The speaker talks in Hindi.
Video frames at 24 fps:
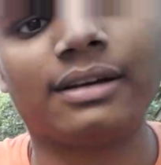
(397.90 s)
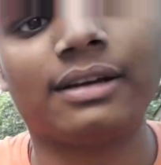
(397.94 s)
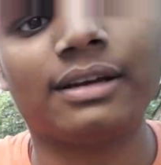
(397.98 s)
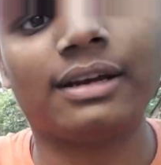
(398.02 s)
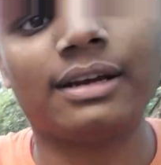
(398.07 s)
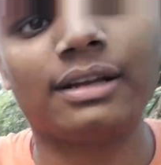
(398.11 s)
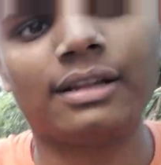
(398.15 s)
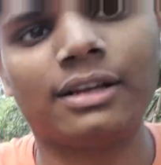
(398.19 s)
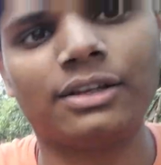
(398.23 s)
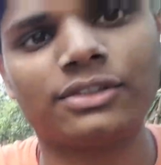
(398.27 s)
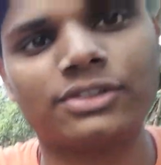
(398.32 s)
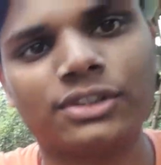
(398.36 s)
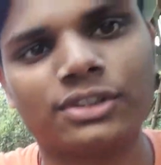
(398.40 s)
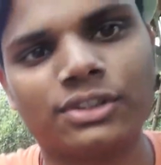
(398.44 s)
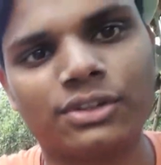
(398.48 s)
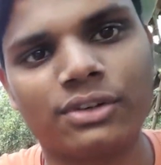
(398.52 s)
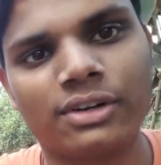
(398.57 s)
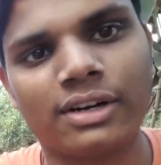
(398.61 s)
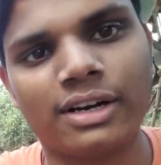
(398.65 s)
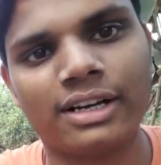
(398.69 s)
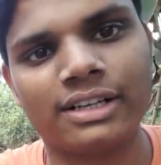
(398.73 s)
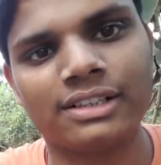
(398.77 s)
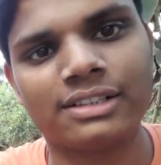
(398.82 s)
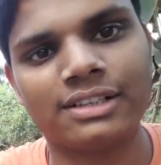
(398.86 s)
ये देख सकते हो
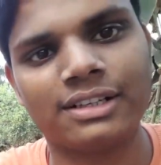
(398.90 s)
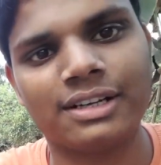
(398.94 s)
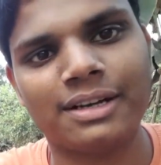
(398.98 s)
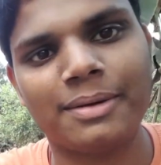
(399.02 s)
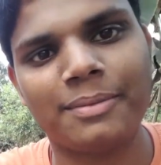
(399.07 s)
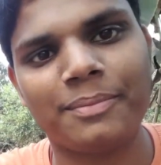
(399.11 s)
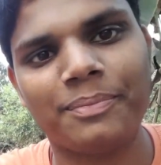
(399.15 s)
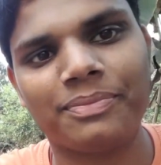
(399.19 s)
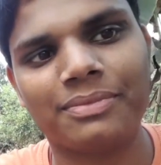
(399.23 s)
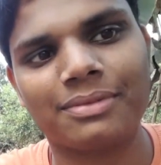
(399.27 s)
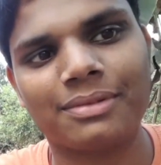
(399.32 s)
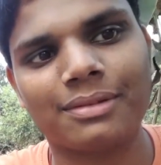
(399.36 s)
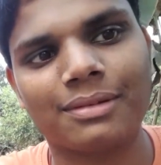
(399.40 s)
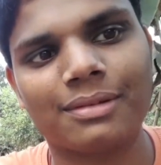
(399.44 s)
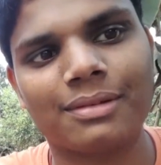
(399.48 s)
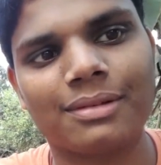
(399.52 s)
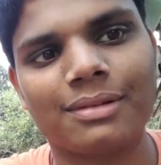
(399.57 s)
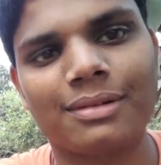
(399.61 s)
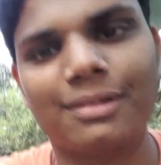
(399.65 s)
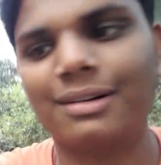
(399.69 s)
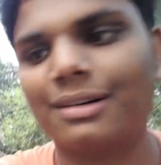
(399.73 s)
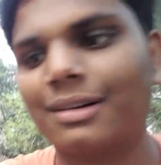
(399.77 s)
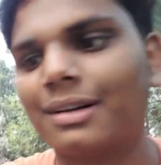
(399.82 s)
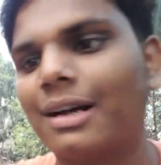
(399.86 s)
गैस ठीक है
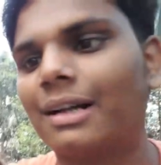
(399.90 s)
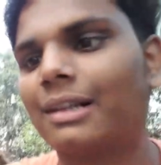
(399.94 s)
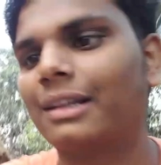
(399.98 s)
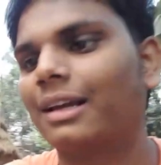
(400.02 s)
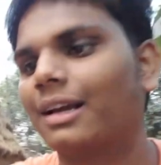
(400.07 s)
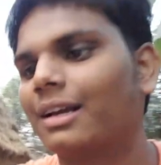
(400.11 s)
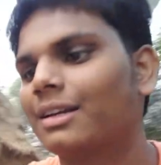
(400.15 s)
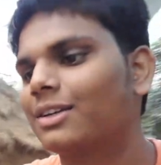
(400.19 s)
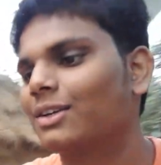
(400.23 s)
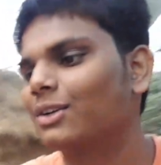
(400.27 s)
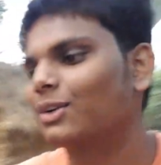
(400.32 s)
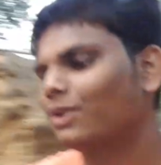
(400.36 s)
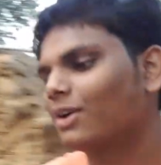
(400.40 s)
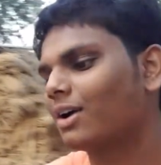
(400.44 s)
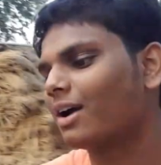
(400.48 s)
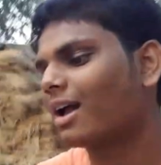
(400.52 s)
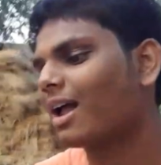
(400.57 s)
और खाते हैं चलो